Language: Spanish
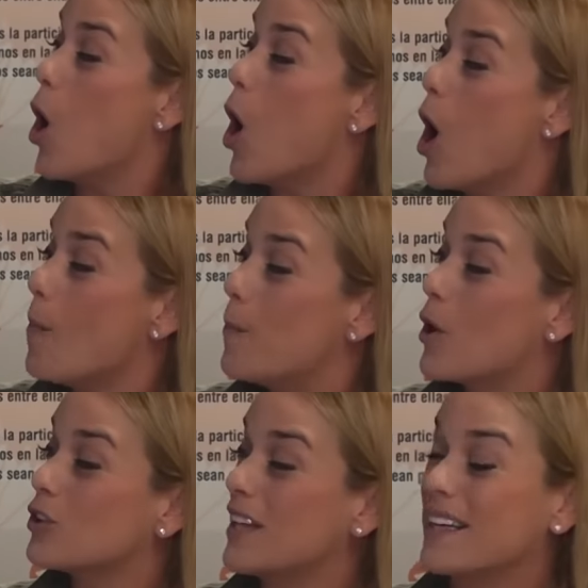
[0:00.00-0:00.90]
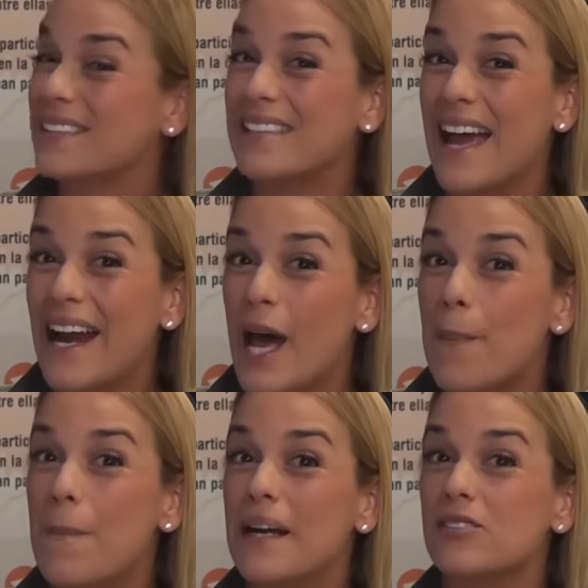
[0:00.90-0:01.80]
o por
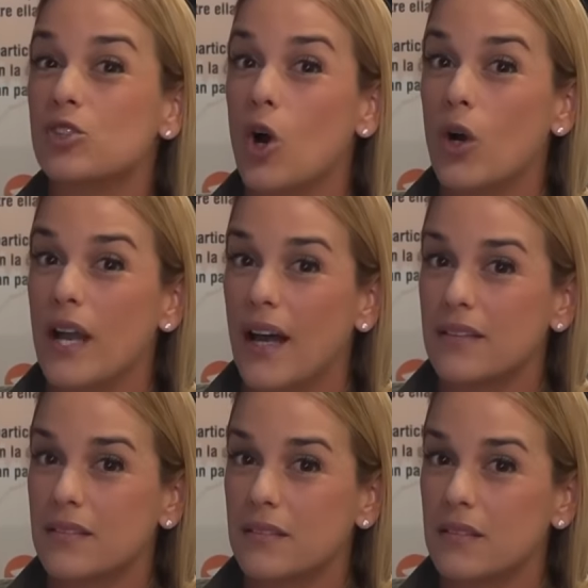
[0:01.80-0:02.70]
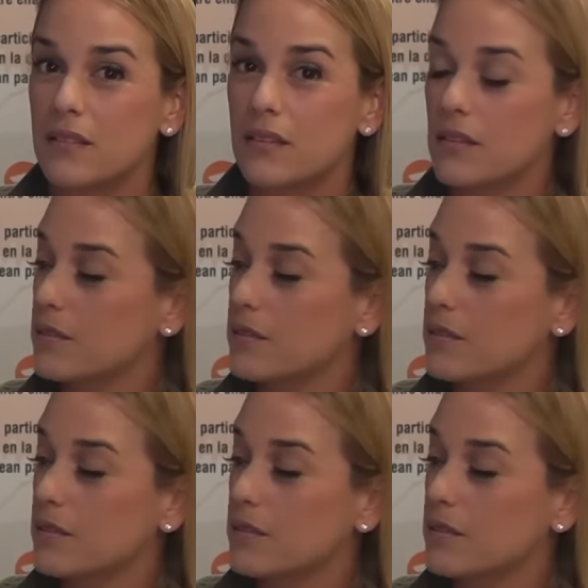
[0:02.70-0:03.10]
terceras personas